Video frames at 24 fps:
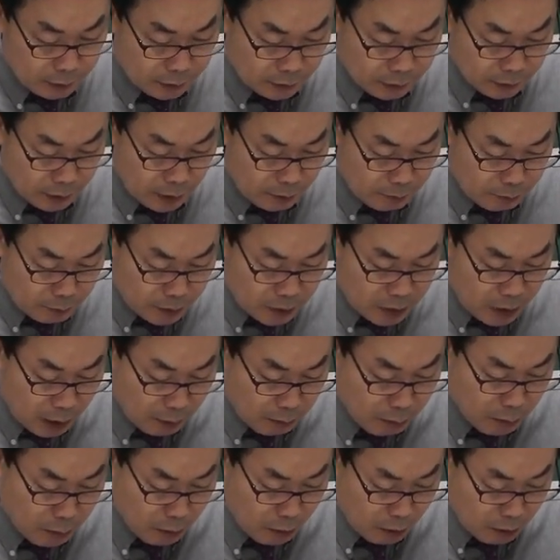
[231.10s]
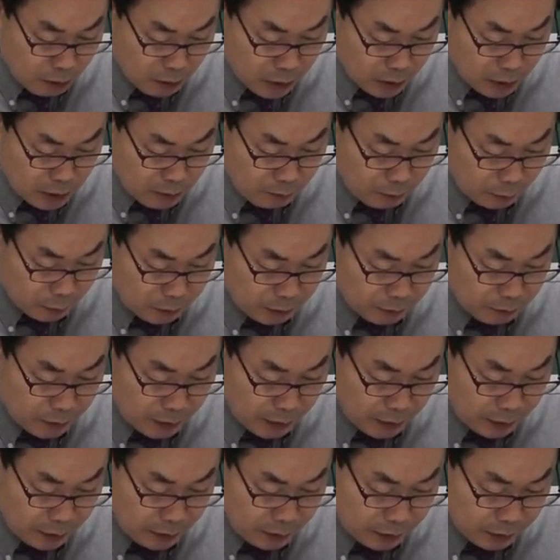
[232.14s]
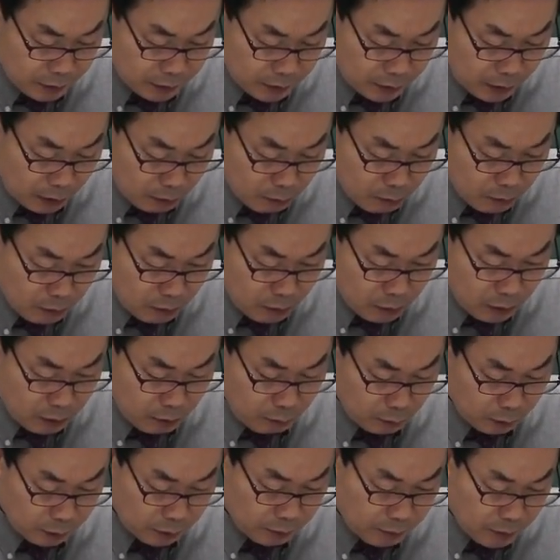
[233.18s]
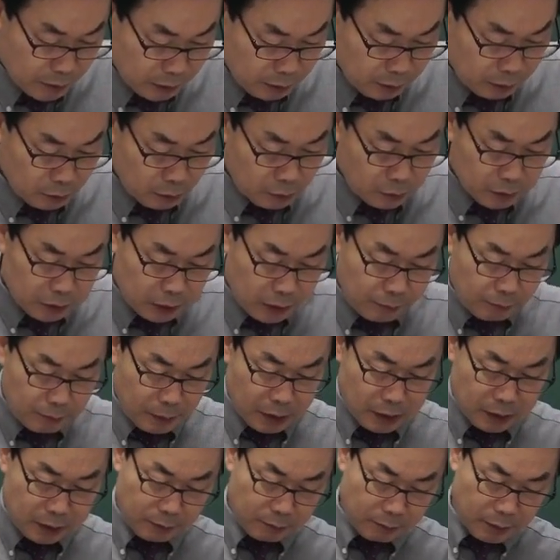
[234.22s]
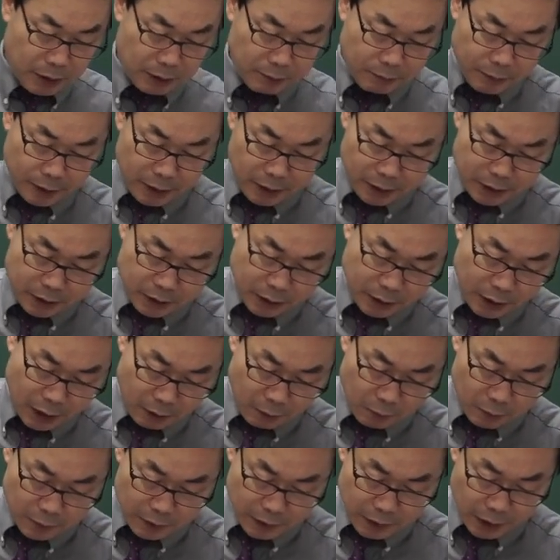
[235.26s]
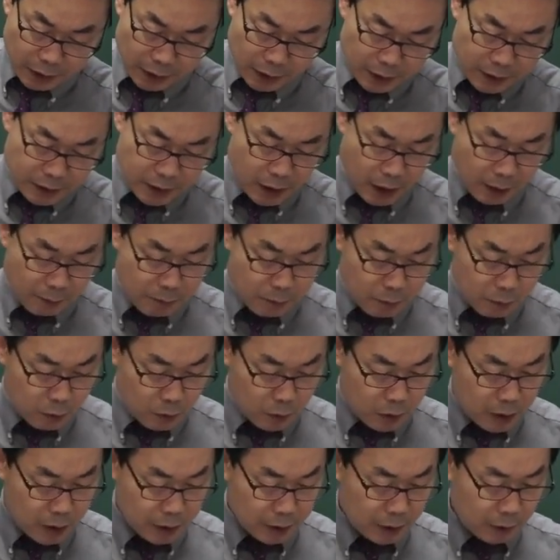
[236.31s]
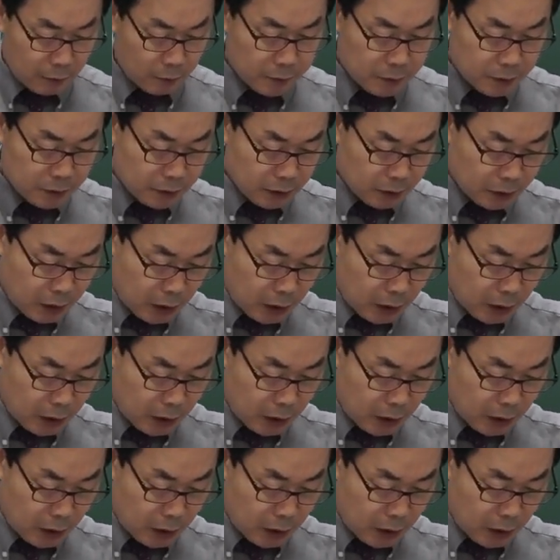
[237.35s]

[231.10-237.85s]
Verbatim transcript: 그 다음 참고를 보시면은 참고를 보시면 교재 88페이지 가운데 참고가 나와 있죠.